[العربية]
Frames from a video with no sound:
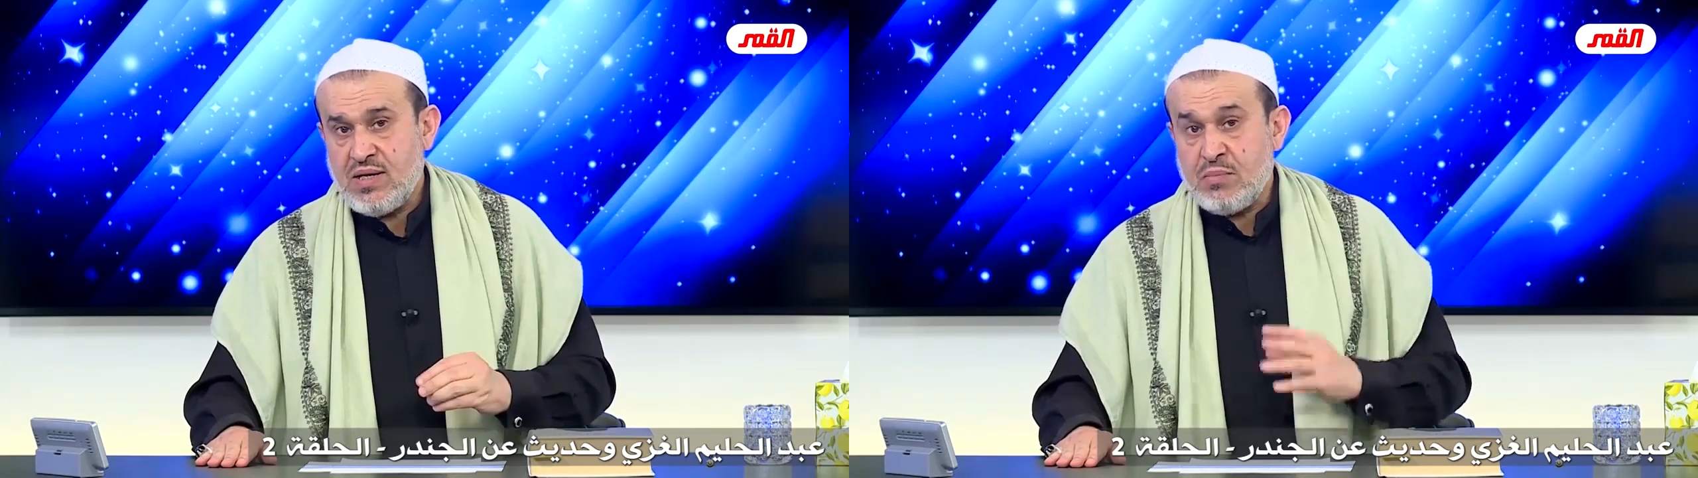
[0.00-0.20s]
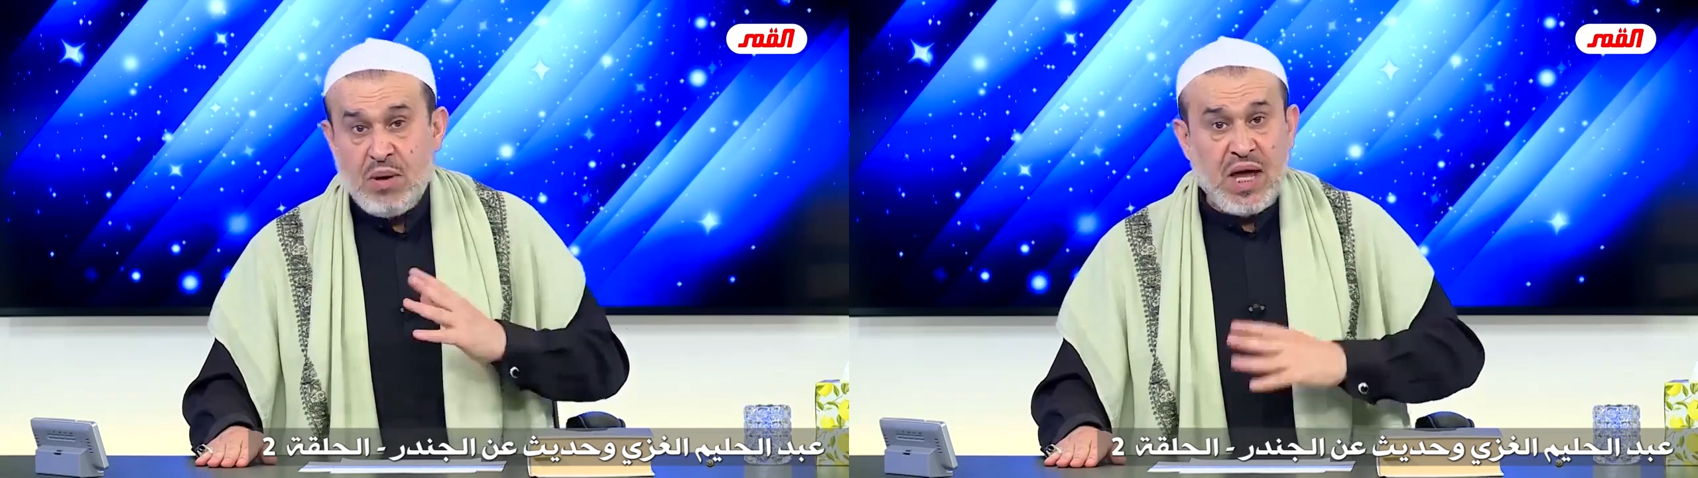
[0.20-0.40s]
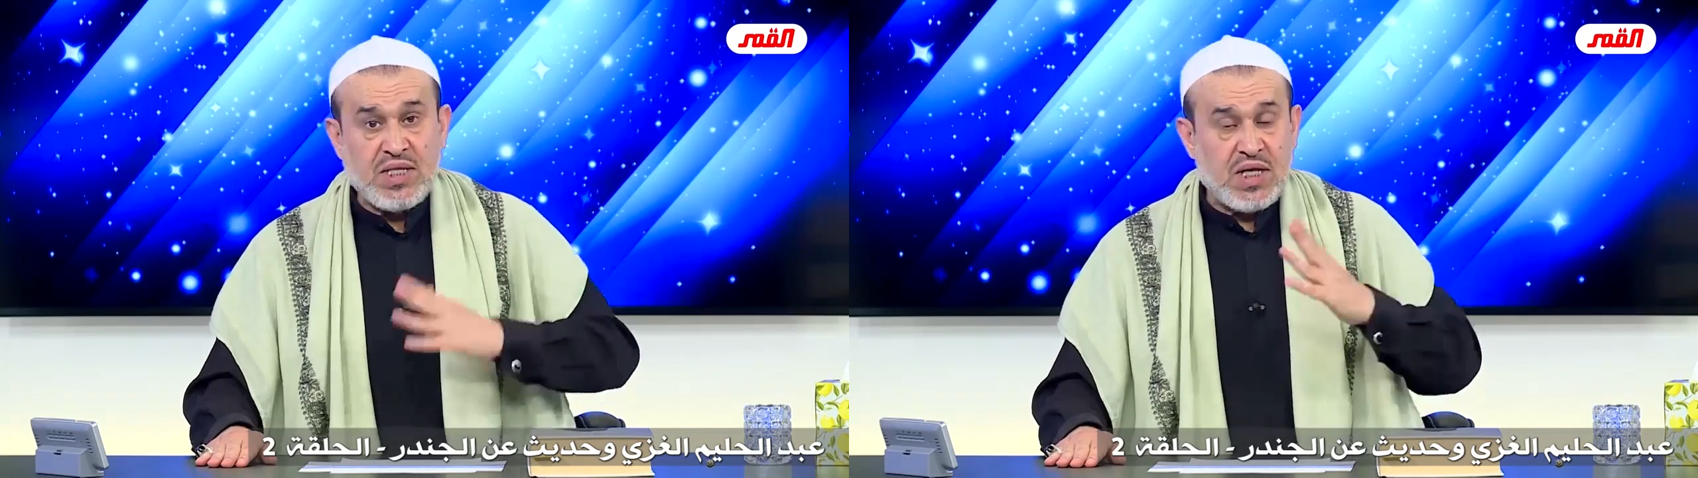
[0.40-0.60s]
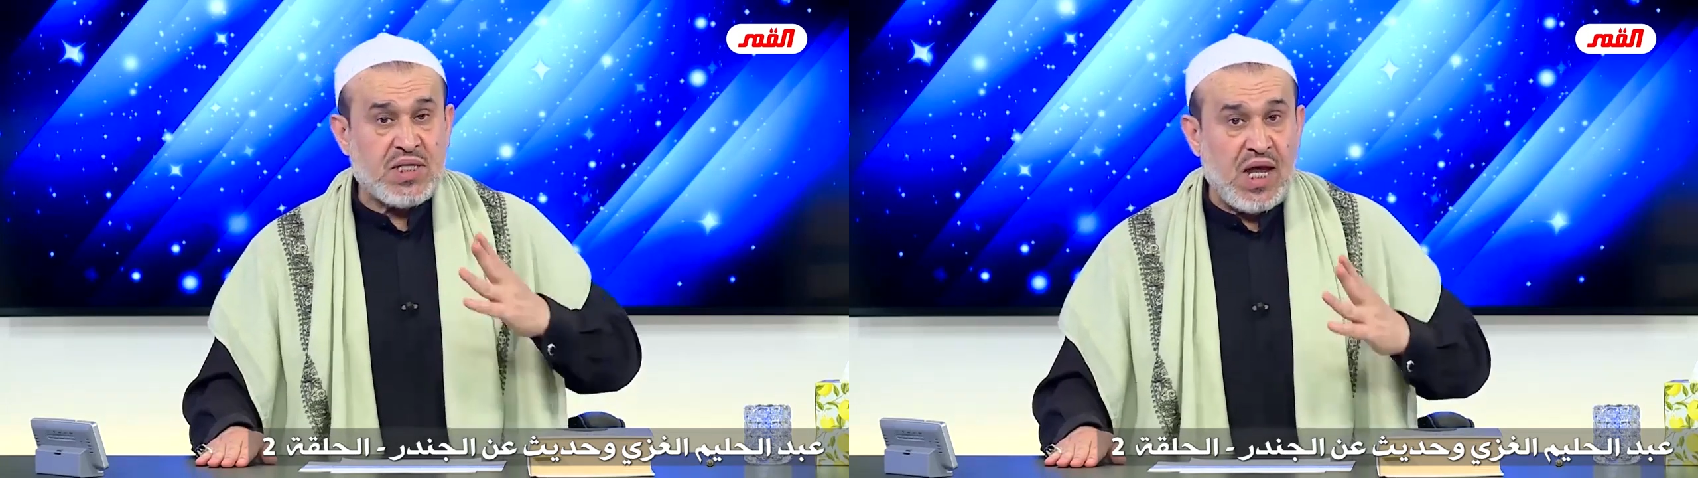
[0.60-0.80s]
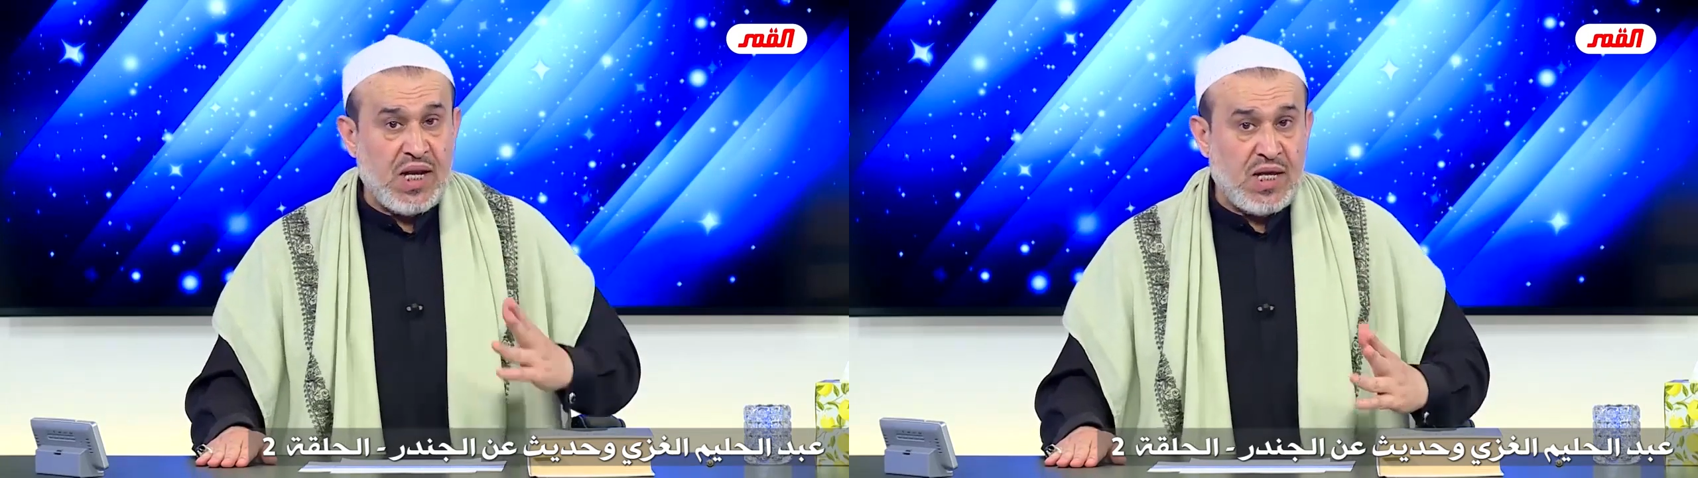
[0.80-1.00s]
بعد
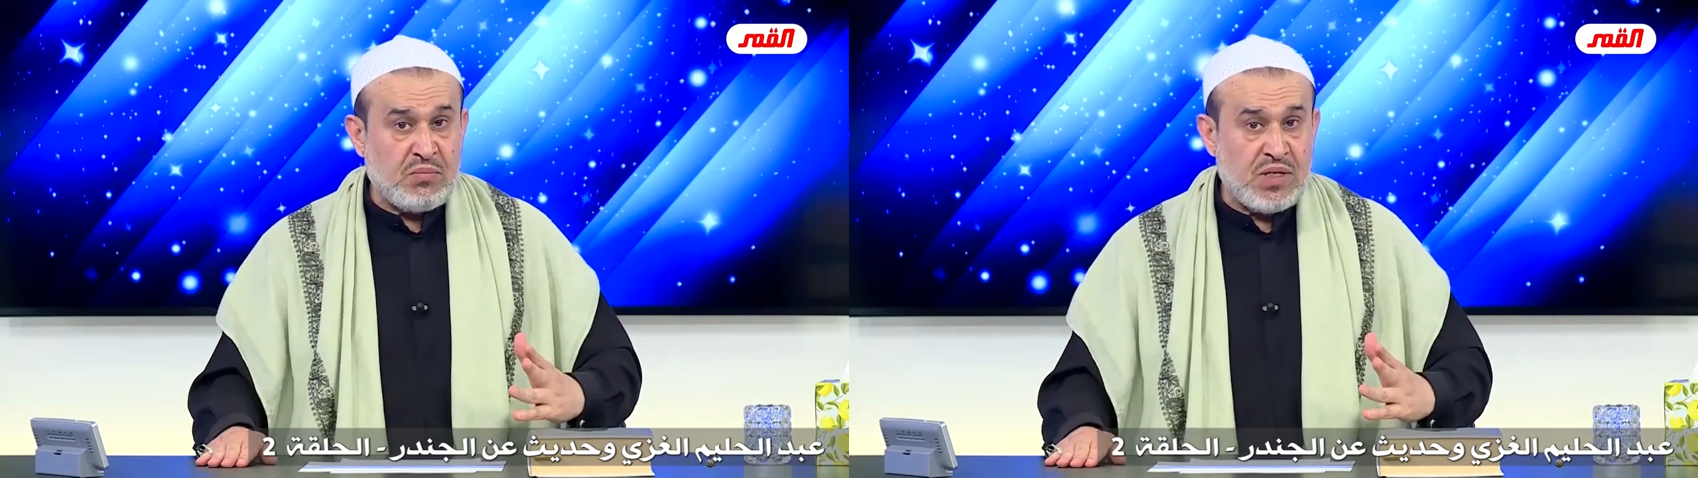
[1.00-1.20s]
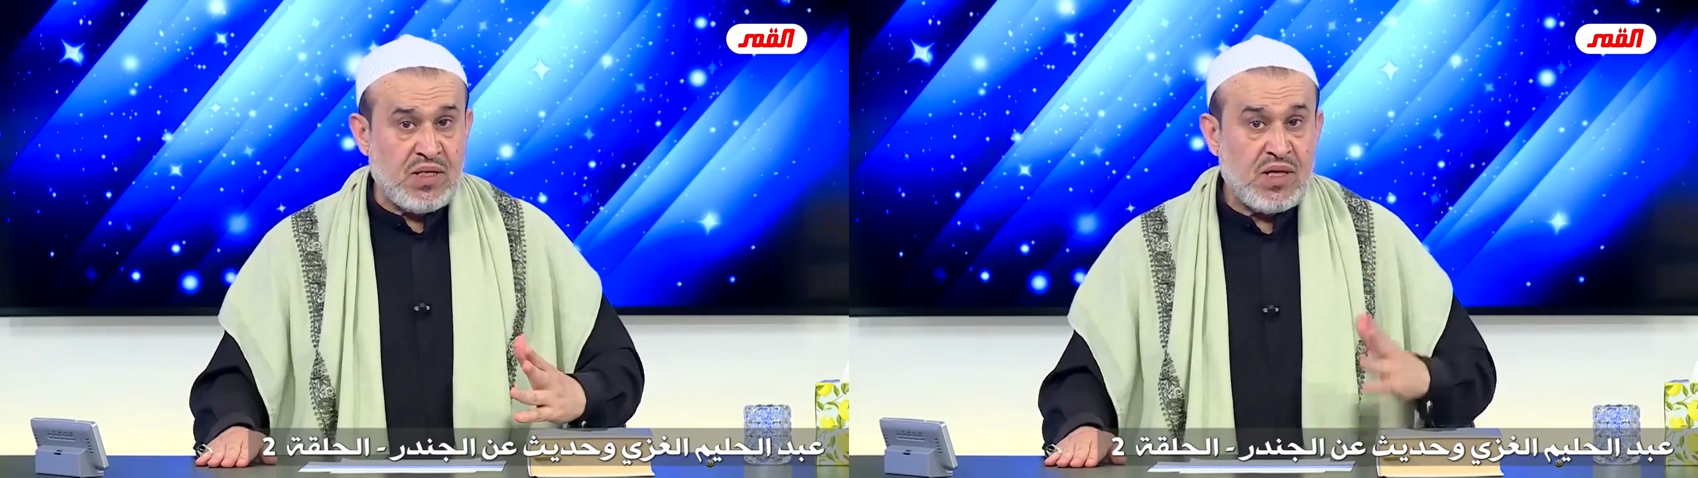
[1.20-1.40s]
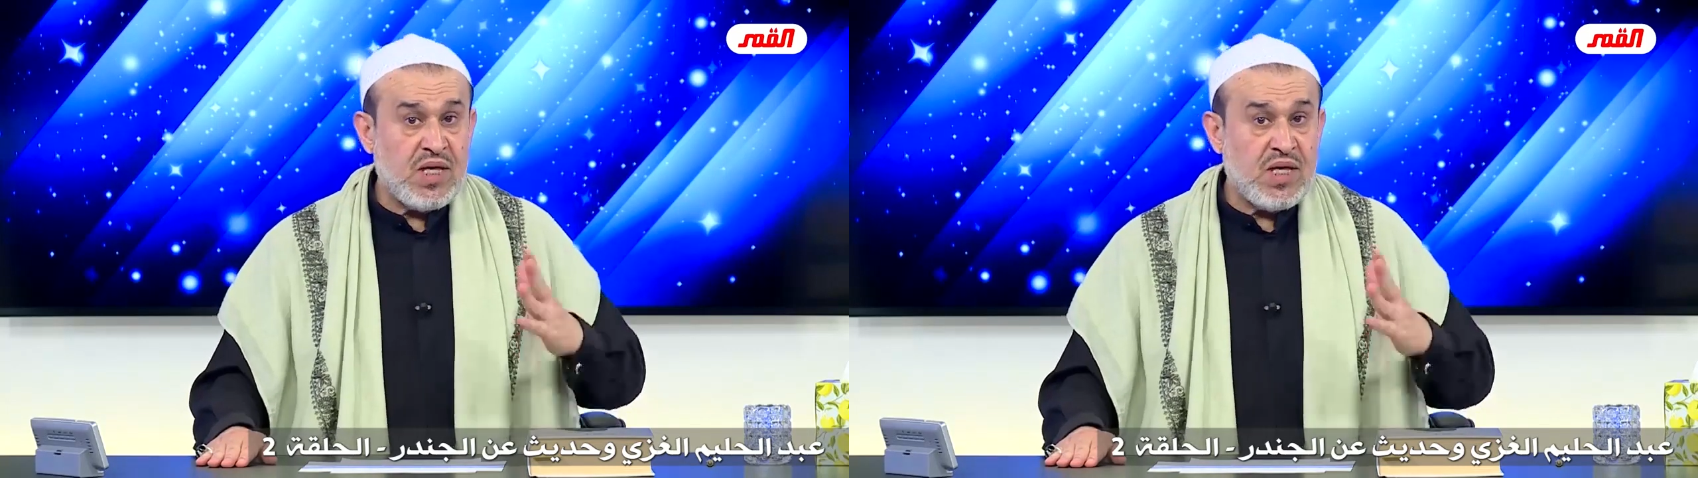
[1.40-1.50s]
التعليم